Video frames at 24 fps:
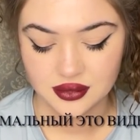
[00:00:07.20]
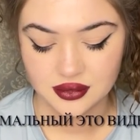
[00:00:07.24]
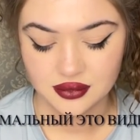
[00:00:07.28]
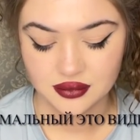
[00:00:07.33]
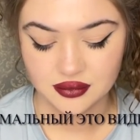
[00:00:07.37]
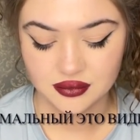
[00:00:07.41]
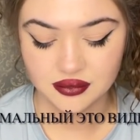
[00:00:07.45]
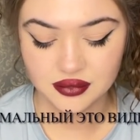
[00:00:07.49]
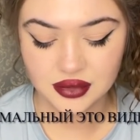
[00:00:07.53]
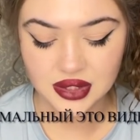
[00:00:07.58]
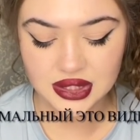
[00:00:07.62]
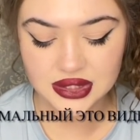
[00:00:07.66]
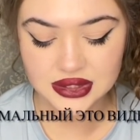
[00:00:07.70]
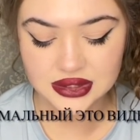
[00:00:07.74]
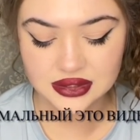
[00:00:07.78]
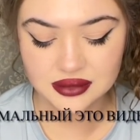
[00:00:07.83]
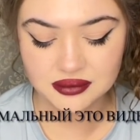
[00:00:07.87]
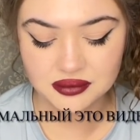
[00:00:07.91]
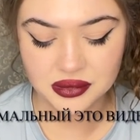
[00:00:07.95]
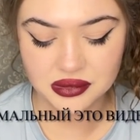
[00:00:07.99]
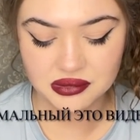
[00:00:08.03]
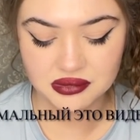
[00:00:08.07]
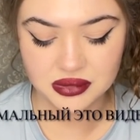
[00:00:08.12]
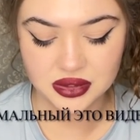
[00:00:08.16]
У нас,
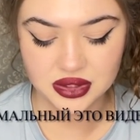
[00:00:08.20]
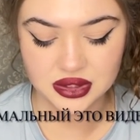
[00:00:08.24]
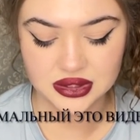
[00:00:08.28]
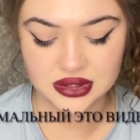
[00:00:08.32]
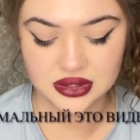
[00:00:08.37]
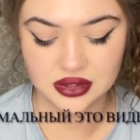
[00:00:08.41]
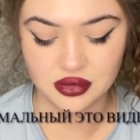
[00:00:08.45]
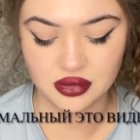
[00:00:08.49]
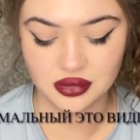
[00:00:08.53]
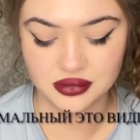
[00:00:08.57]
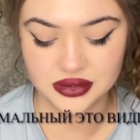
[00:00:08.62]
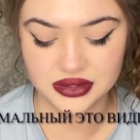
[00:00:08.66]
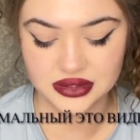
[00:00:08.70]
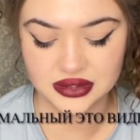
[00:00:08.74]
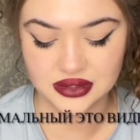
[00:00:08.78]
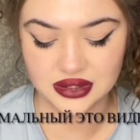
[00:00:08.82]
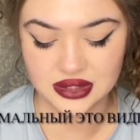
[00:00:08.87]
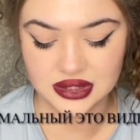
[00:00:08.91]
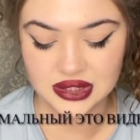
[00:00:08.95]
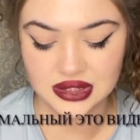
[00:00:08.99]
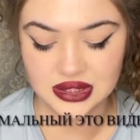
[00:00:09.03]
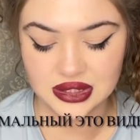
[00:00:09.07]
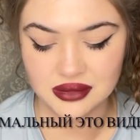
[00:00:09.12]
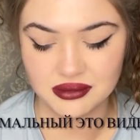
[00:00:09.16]
например, знакомство с
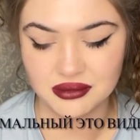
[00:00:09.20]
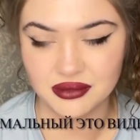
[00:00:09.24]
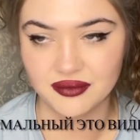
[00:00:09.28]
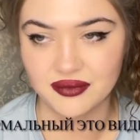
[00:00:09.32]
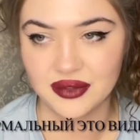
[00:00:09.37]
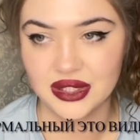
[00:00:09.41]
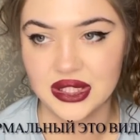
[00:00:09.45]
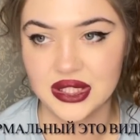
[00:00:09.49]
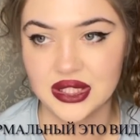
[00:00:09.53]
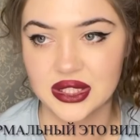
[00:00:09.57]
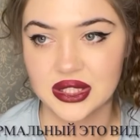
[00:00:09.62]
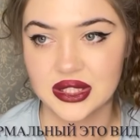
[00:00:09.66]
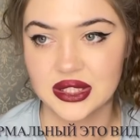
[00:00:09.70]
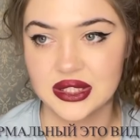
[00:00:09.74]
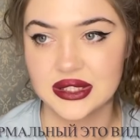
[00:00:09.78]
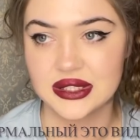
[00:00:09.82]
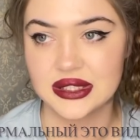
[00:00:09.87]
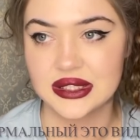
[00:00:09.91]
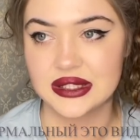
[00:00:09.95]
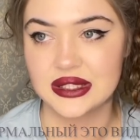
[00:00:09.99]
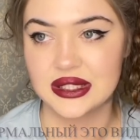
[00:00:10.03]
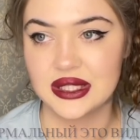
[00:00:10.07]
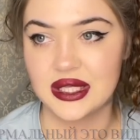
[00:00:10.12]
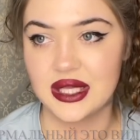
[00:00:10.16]
родителями Валеры не
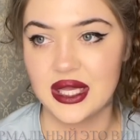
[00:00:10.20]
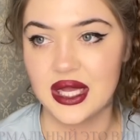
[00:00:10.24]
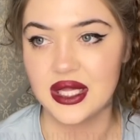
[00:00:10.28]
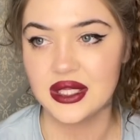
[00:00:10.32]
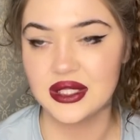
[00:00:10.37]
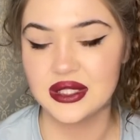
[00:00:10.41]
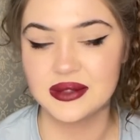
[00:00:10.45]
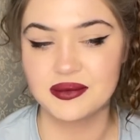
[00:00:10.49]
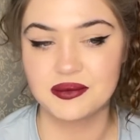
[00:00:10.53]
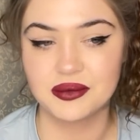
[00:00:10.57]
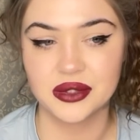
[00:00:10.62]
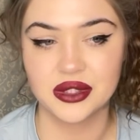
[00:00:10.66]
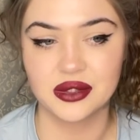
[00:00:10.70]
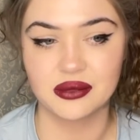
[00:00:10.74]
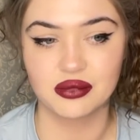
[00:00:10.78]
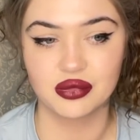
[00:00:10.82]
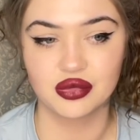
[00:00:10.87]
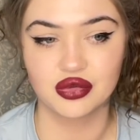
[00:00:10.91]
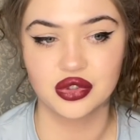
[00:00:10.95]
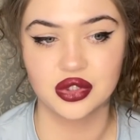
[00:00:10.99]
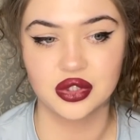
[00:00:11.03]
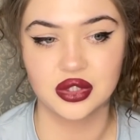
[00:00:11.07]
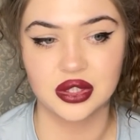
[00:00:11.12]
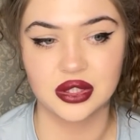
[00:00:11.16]
состоялось, потому
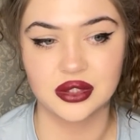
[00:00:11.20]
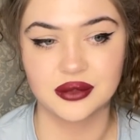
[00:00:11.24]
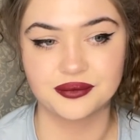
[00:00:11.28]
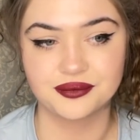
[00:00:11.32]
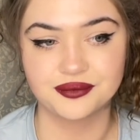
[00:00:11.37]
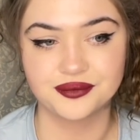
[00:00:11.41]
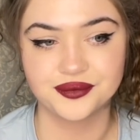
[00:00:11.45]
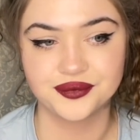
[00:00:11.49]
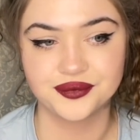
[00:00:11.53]
что